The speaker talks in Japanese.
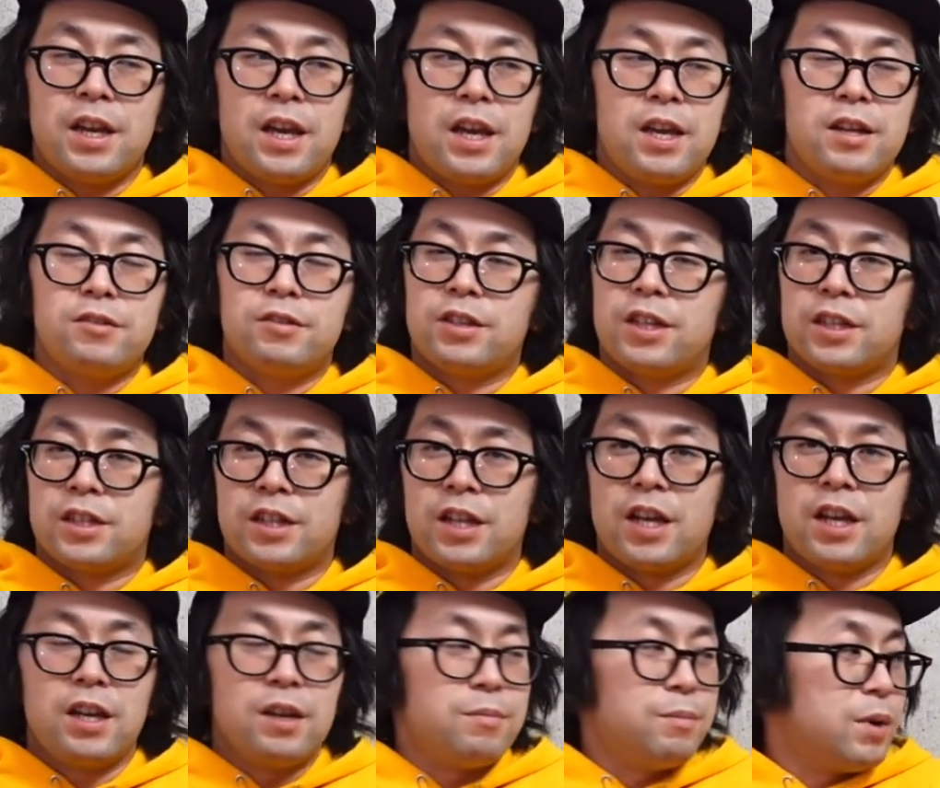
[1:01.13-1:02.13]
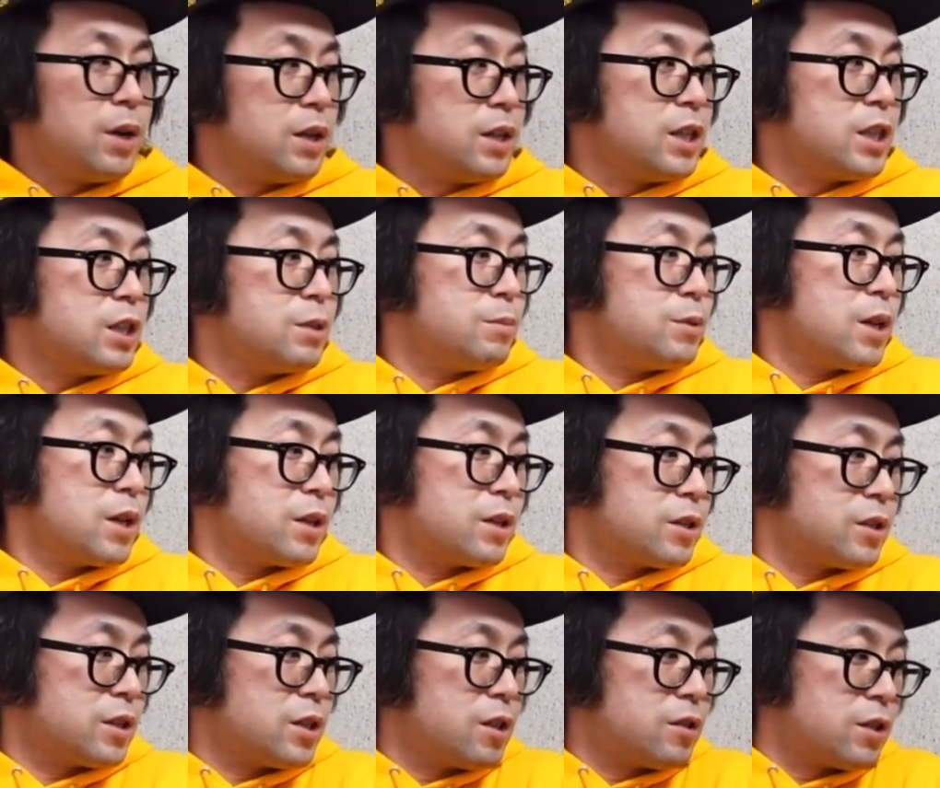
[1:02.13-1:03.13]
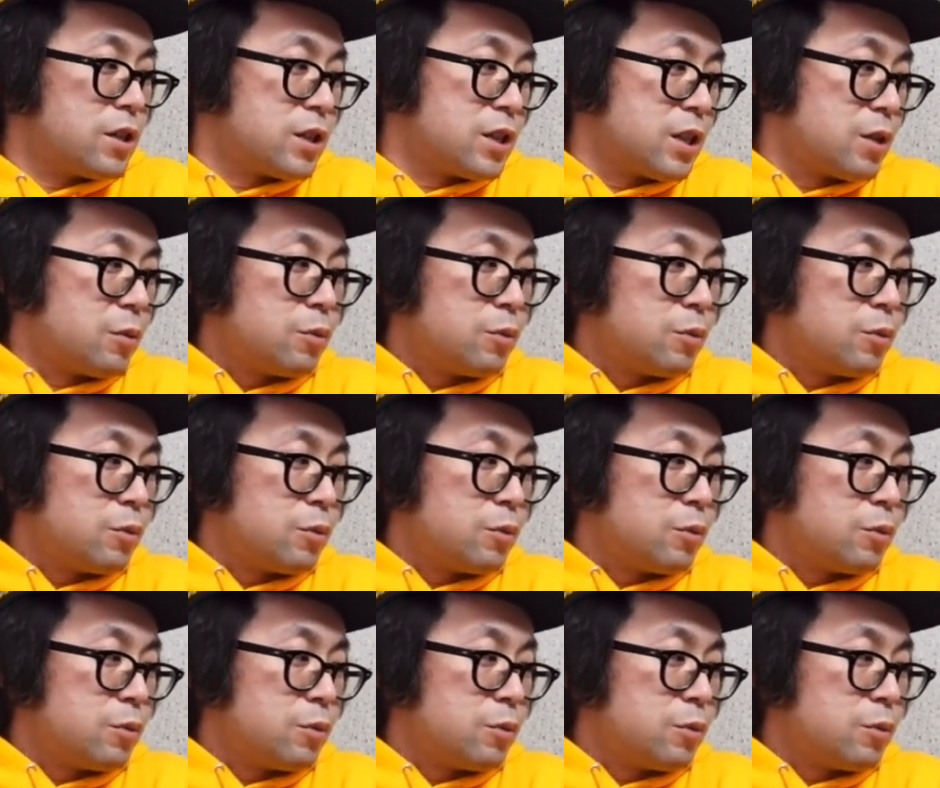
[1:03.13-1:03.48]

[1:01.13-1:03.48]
エル ですね。まあ一部 エックスエル ですね。